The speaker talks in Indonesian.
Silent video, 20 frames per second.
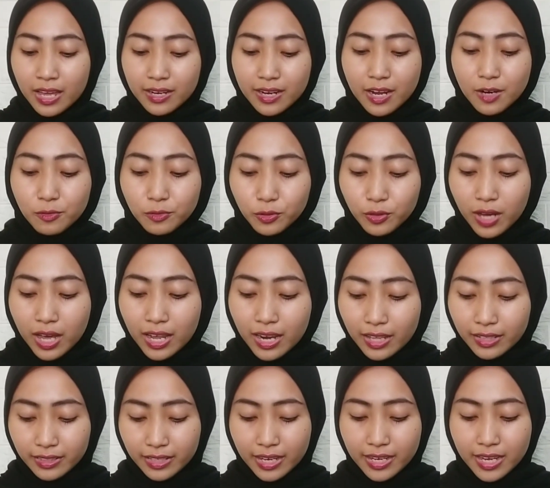Dan untuk
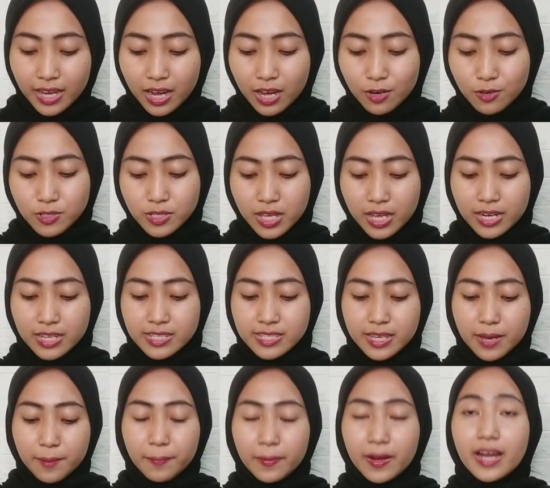alatnya yang harus kalian
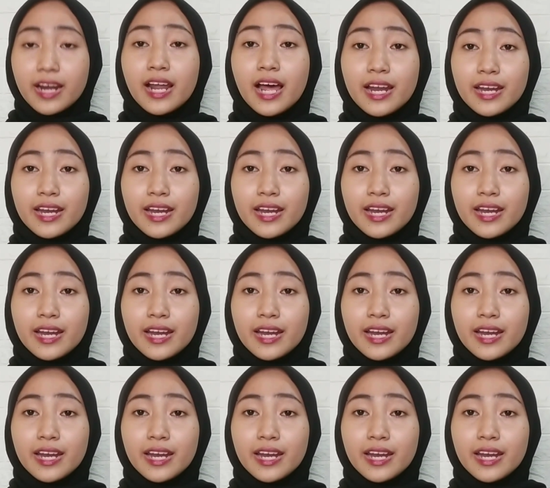siapkan